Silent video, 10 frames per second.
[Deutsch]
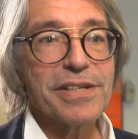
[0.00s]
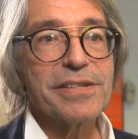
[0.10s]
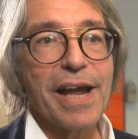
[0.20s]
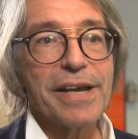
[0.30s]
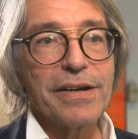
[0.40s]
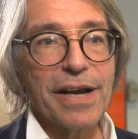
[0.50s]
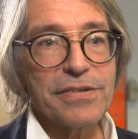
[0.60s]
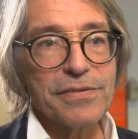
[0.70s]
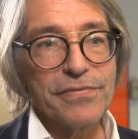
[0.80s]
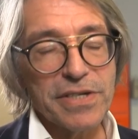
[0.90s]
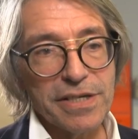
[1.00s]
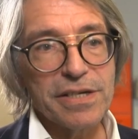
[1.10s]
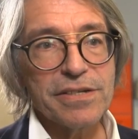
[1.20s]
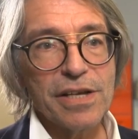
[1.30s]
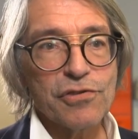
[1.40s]
ist ein ganz
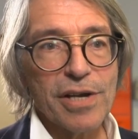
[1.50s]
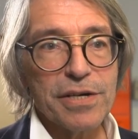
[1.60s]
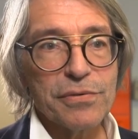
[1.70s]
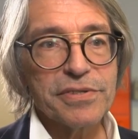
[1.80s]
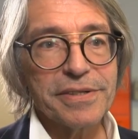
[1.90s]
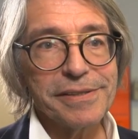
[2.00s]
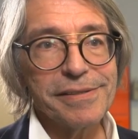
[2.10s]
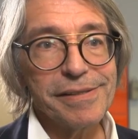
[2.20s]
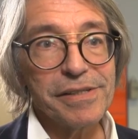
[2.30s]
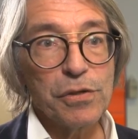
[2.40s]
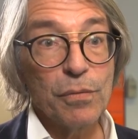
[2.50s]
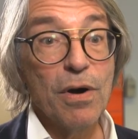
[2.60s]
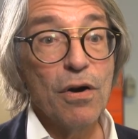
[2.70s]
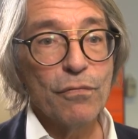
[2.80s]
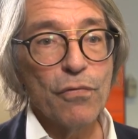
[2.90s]
wichtiges Entscheidungskriterium,
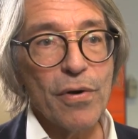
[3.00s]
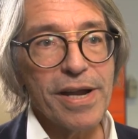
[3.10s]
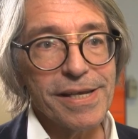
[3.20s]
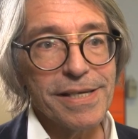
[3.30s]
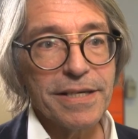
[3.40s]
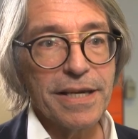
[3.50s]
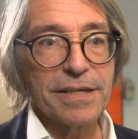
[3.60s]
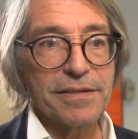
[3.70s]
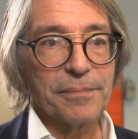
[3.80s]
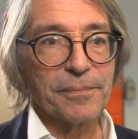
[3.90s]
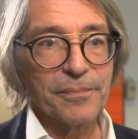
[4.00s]
wo er hingeht.